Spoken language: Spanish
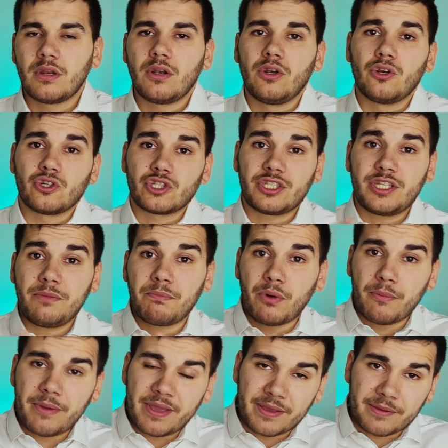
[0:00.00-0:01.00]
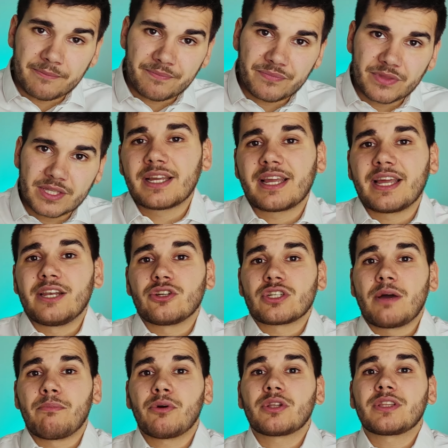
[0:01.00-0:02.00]
Los tipo B que
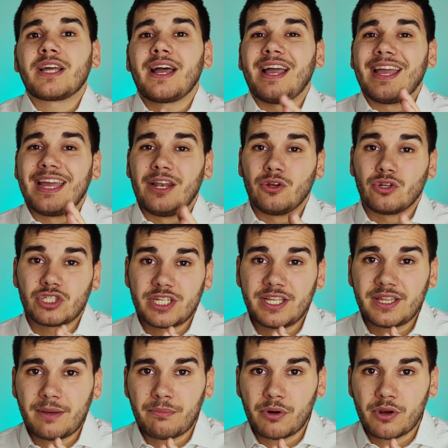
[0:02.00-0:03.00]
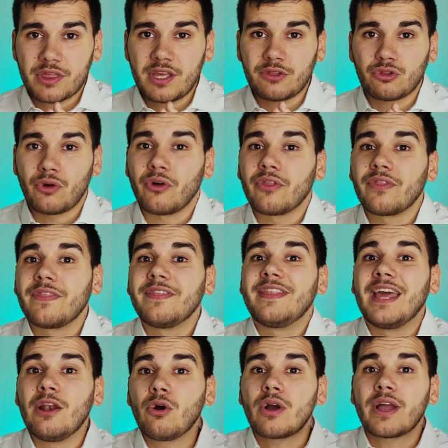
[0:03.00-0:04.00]
nos aporta el 80%
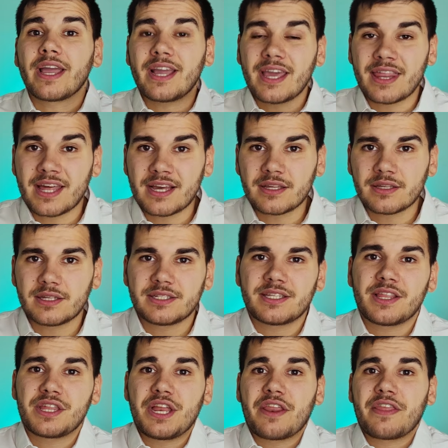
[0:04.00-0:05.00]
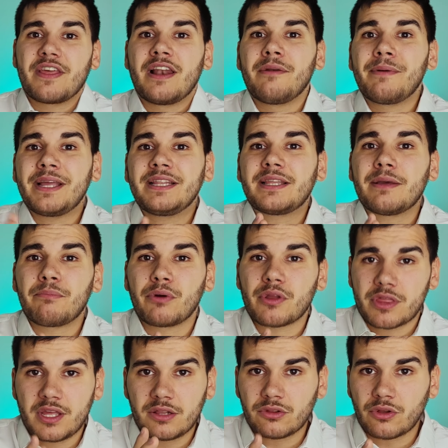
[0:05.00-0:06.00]
de lo que queda, es decir, del
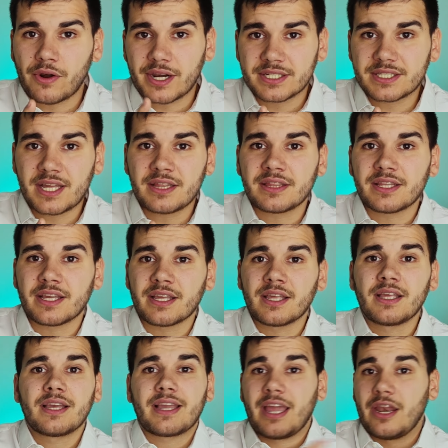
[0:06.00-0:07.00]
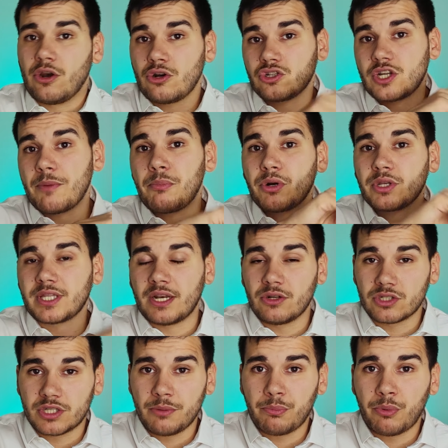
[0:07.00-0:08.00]
20% restante que no nos aportan
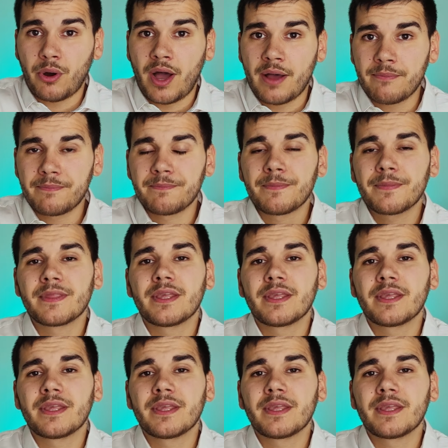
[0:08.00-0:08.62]
los tipo A,